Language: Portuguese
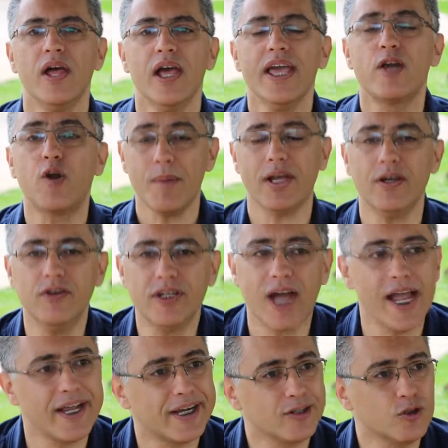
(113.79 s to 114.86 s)
E como é que eu,
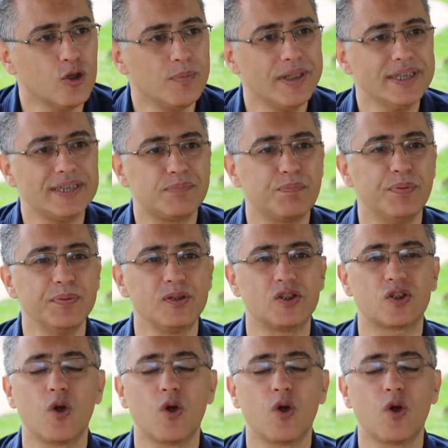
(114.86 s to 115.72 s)
Ricardo, mas putz,